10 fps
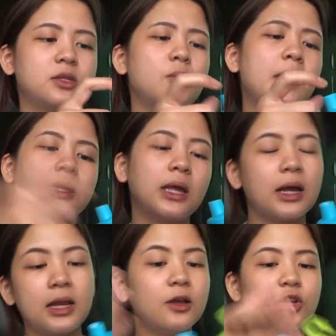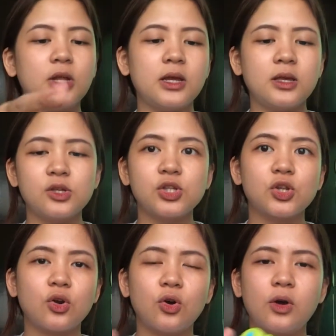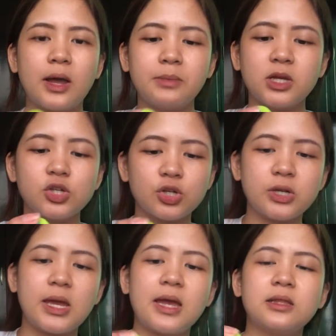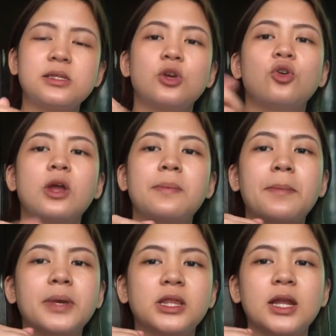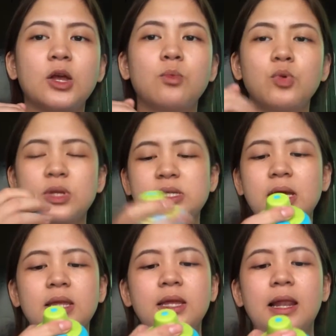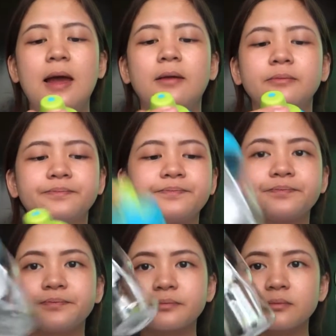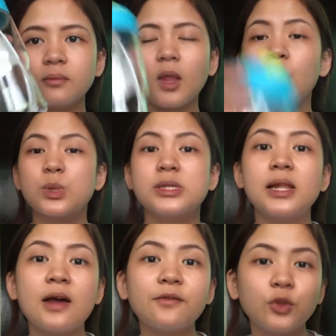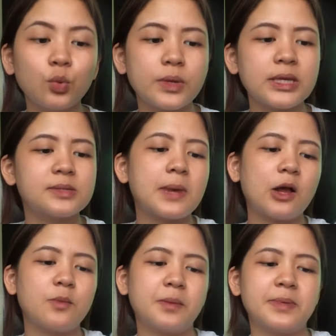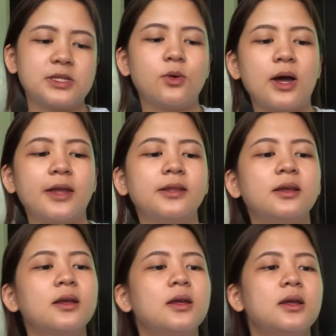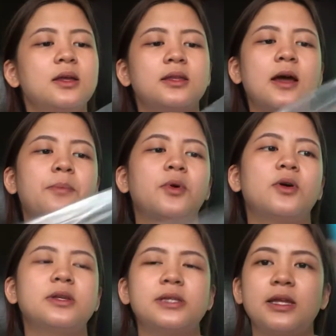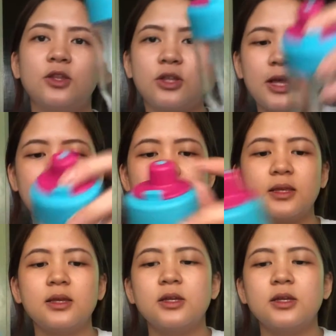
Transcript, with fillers: So, baka tanggalin ko na lang yung straw. I'm not sure yet. Siguro ipapatry ko muna sa kanila. We still have two weeks bago magpasukan. Tapos, ito din.